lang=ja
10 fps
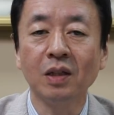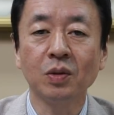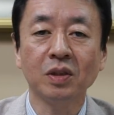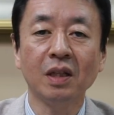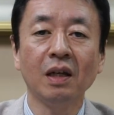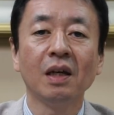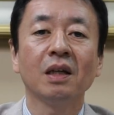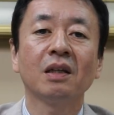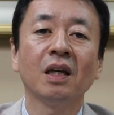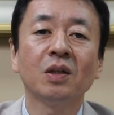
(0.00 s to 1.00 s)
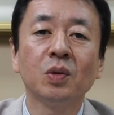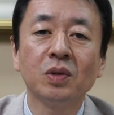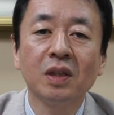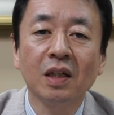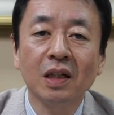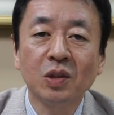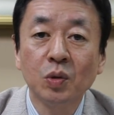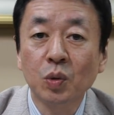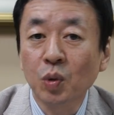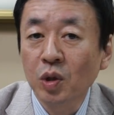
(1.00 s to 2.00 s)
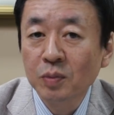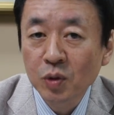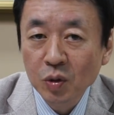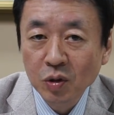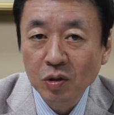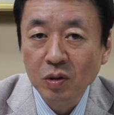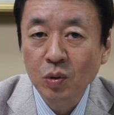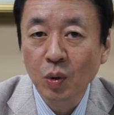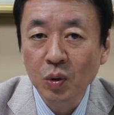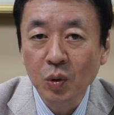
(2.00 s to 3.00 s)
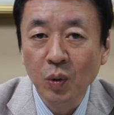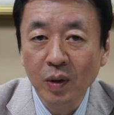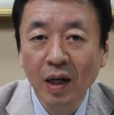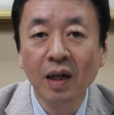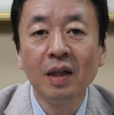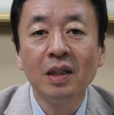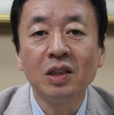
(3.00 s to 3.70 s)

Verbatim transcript: そして健康生活を取り戻すということが